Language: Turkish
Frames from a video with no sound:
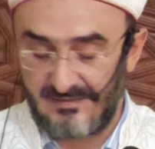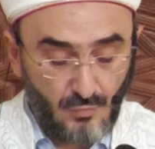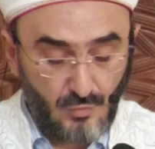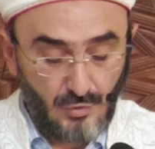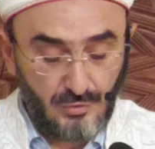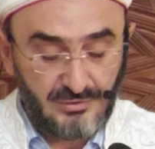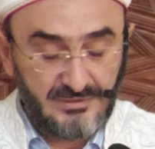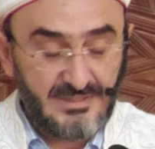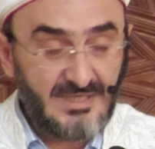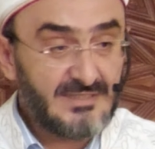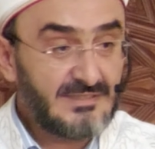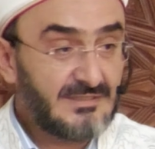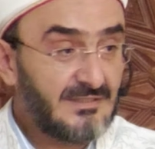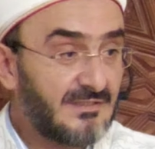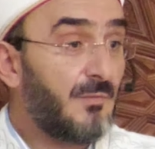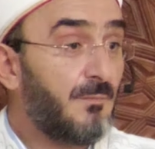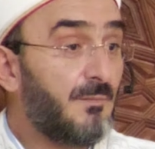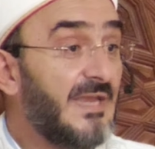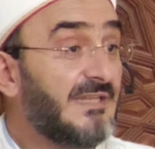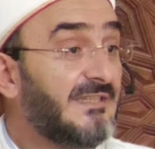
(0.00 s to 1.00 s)
Onlar
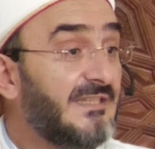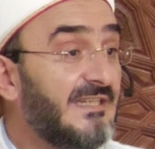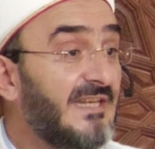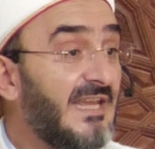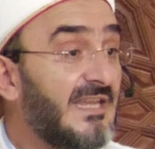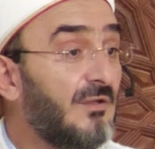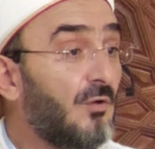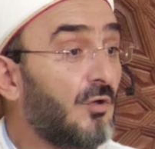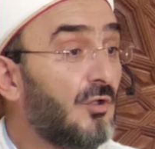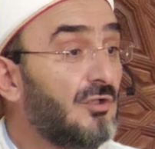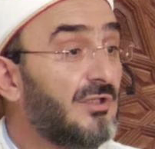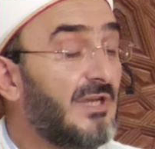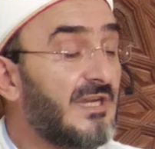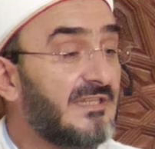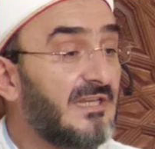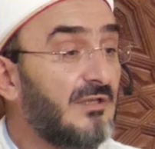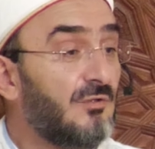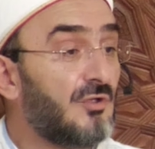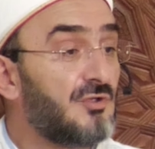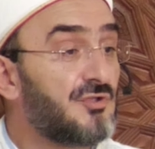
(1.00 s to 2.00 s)
Medine'yi
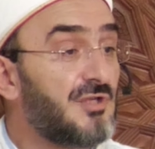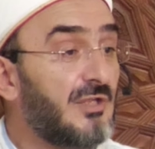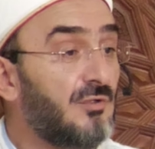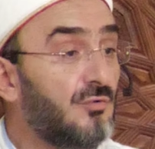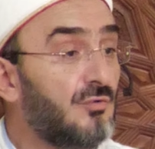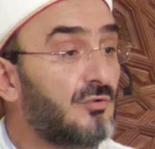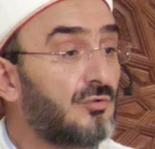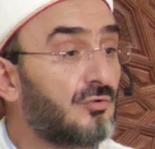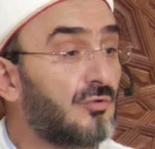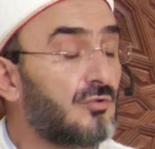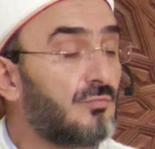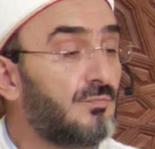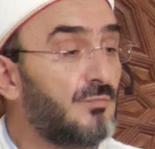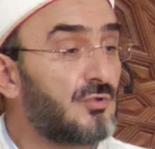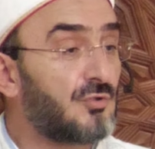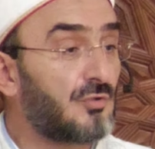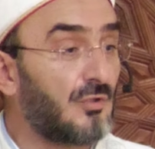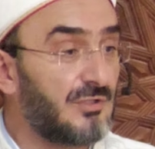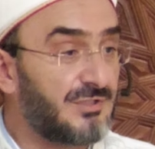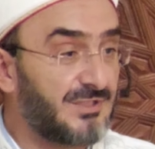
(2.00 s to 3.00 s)
onlardan önce yurt
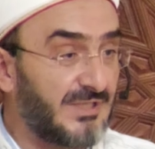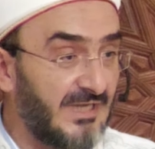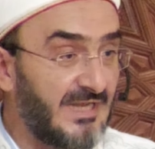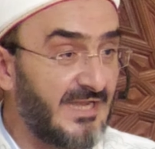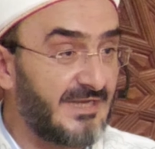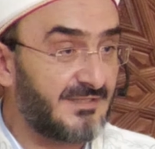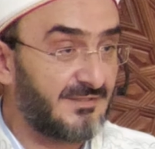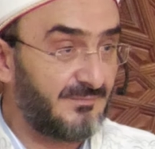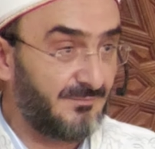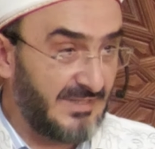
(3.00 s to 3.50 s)
tutmuş olsalar,